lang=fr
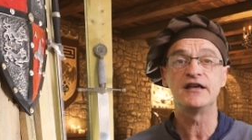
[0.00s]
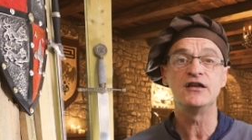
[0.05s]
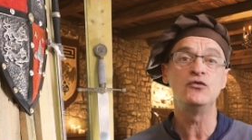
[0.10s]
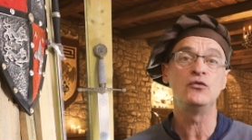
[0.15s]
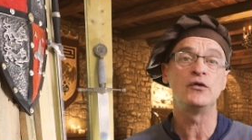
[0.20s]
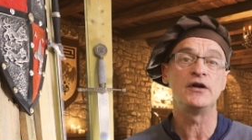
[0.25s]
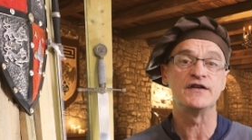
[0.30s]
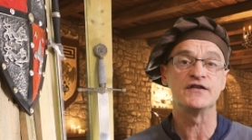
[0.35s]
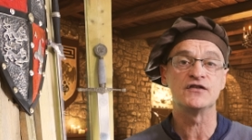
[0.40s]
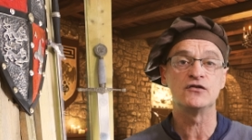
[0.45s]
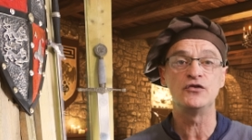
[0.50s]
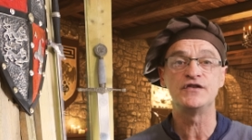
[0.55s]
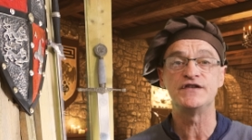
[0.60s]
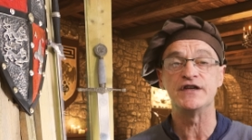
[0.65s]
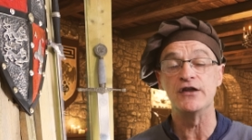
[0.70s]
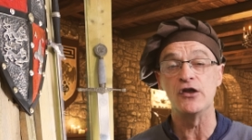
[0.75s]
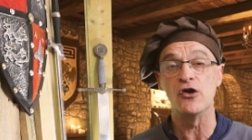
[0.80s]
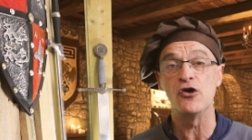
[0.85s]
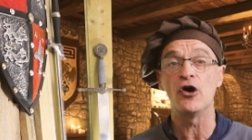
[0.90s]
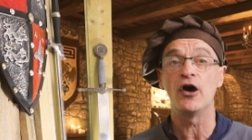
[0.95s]
qui nourrissent le
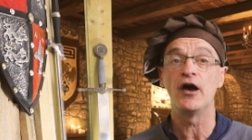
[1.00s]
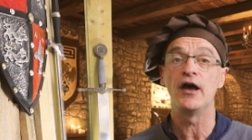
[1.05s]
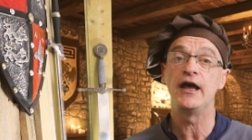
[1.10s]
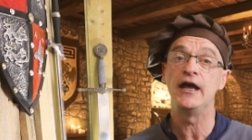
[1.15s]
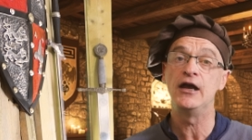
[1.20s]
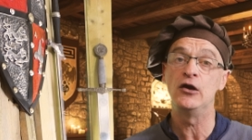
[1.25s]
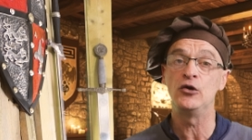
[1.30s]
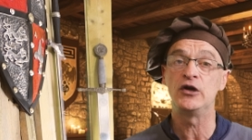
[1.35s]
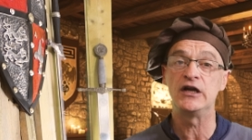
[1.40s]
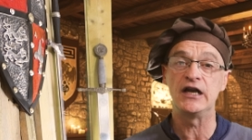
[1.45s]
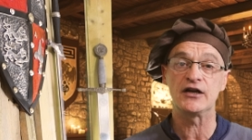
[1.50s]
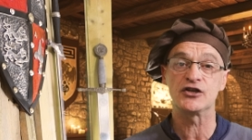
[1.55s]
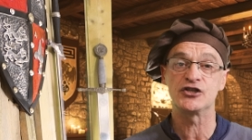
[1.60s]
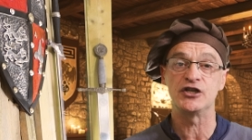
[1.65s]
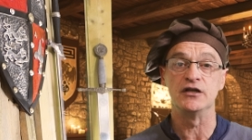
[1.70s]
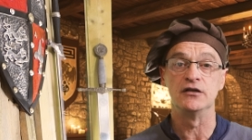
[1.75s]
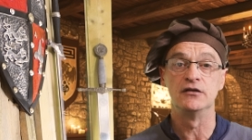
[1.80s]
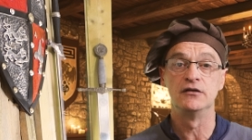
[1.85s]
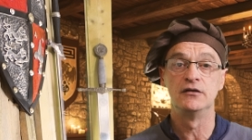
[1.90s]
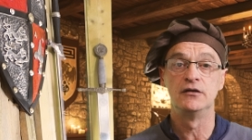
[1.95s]
seigneur et le
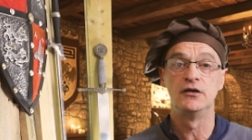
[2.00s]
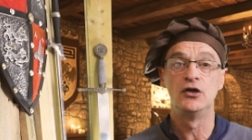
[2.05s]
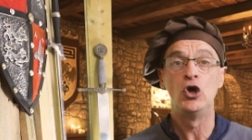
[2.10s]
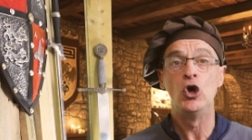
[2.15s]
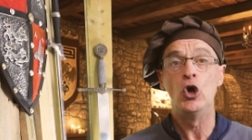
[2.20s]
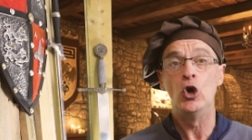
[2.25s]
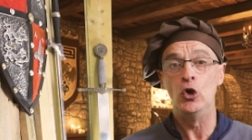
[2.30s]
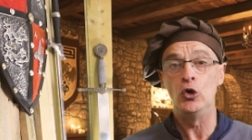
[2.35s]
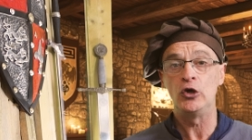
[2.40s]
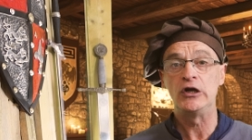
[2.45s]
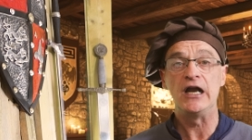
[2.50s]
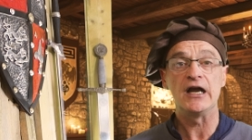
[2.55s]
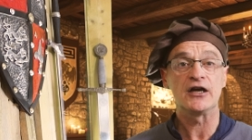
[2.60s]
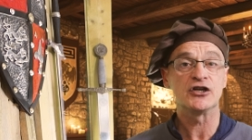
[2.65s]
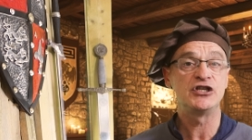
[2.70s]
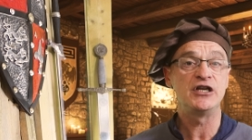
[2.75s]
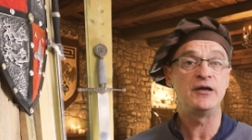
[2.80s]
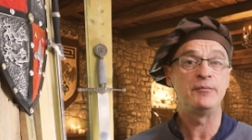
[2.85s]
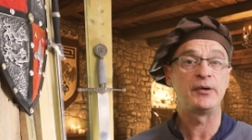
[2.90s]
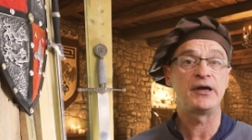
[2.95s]
clergé. Le
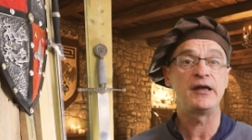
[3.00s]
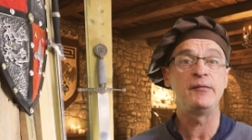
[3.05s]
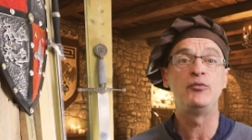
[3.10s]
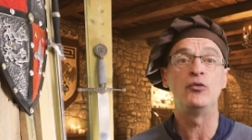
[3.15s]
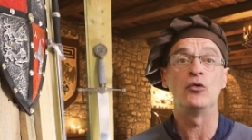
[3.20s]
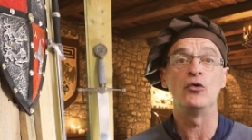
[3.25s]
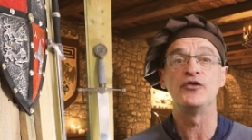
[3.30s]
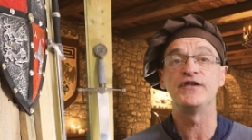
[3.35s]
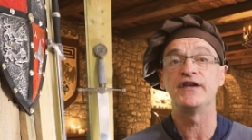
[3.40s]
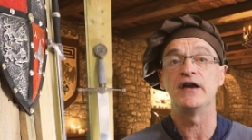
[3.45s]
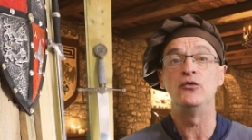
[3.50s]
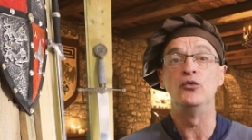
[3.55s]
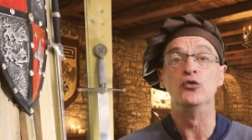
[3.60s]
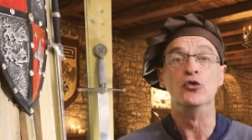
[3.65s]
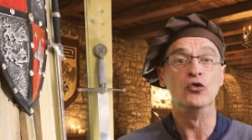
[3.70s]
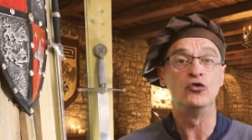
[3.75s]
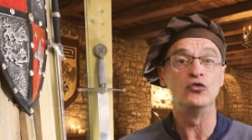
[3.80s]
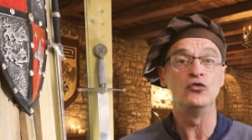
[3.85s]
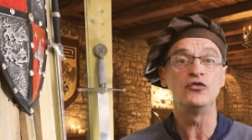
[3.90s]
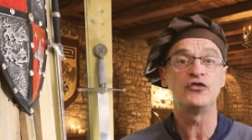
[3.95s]
clergé prie pour le salut
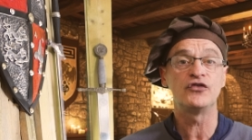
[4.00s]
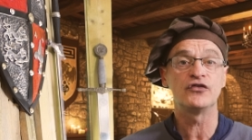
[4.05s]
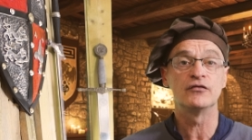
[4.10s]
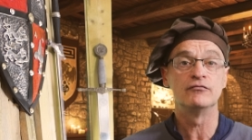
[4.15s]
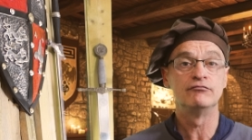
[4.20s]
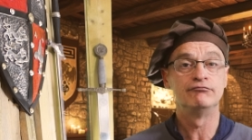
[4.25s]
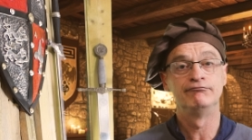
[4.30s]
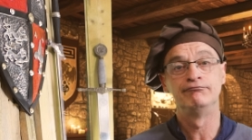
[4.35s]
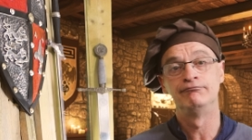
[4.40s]
de tous,